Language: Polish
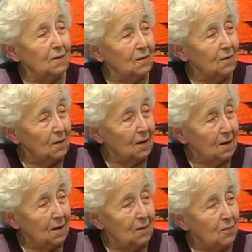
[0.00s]
do
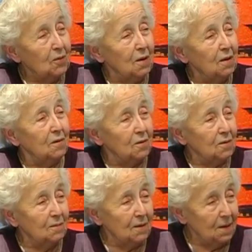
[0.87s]
takiego budynku,
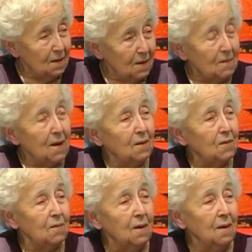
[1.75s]
żeby nie
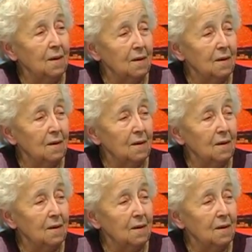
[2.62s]
zamarzły.